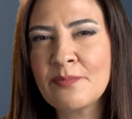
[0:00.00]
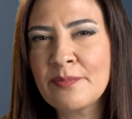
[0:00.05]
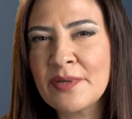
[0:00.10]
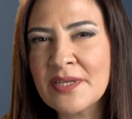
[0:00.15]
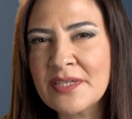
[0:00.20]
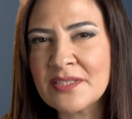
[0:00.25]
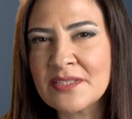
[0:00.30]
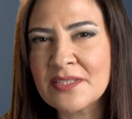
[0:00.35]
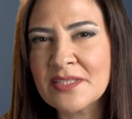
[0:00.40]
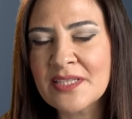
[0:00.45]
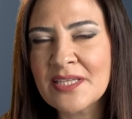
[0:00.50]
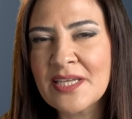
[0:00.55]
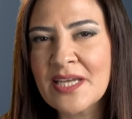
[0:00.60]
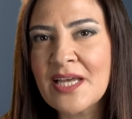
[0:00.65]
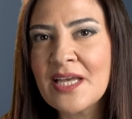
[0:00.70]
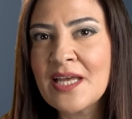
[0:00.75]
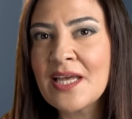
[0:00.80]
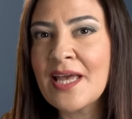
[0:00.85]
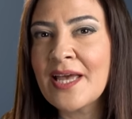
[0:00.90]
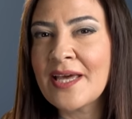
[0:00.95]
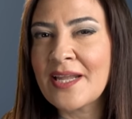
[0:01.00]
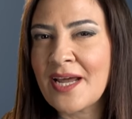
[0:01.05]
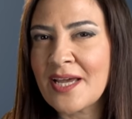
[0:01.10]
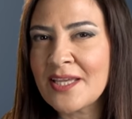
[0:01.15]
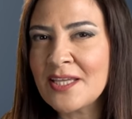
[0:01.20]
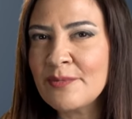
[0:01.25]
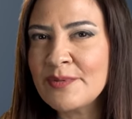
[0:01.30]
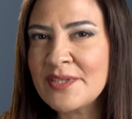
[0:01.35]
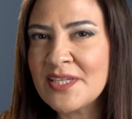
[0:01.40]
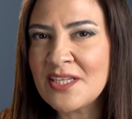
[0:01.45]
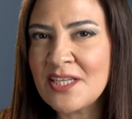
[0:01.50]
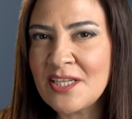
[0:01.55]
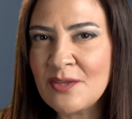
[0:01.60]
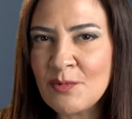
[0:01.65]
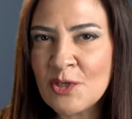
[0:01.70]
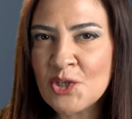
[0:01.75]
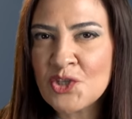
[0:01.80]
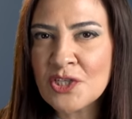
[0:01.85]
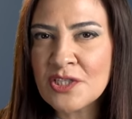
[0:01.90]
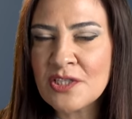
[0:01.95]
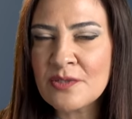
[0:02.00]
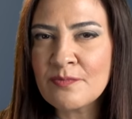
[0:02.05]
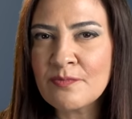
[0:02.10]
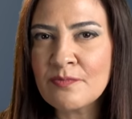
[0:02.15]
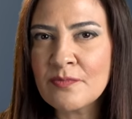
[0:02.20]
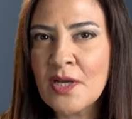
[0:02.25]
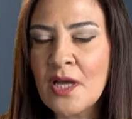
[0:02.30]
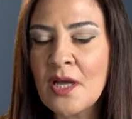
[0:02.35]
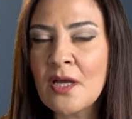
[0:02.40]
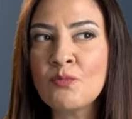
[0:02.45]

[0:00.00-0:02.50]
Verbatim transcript: Bakın, herhangi bir deneyim yaşadım.